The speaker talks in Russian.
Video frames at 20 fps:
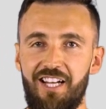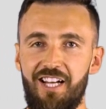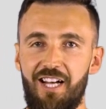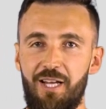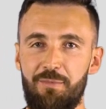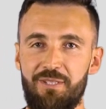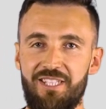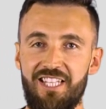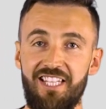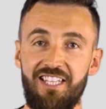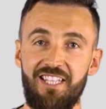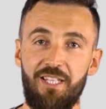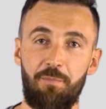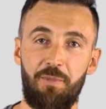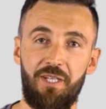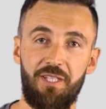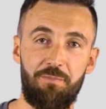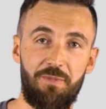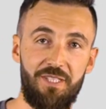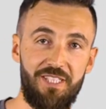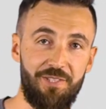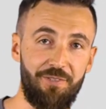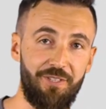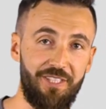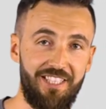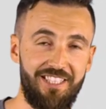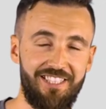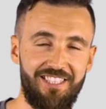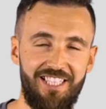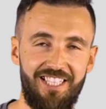Обязательно
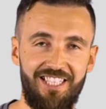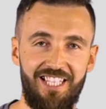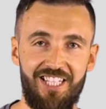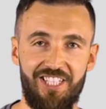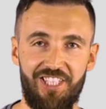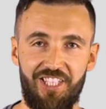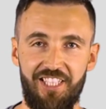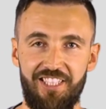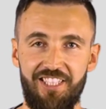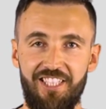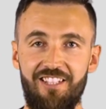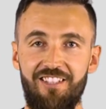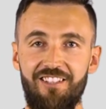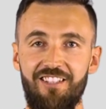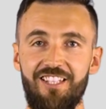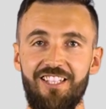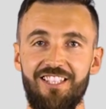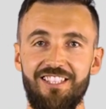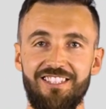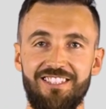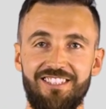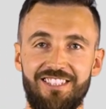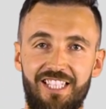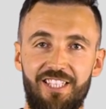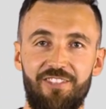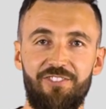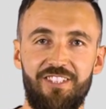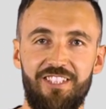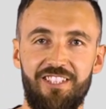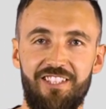подписывайтесь на наш канал,
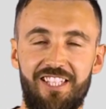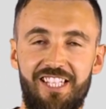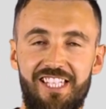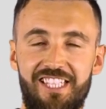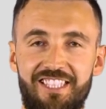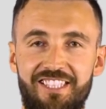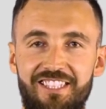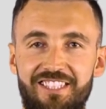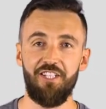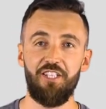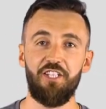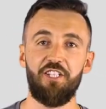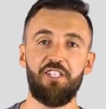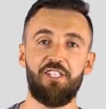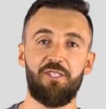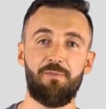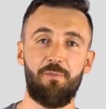ставьте лайк и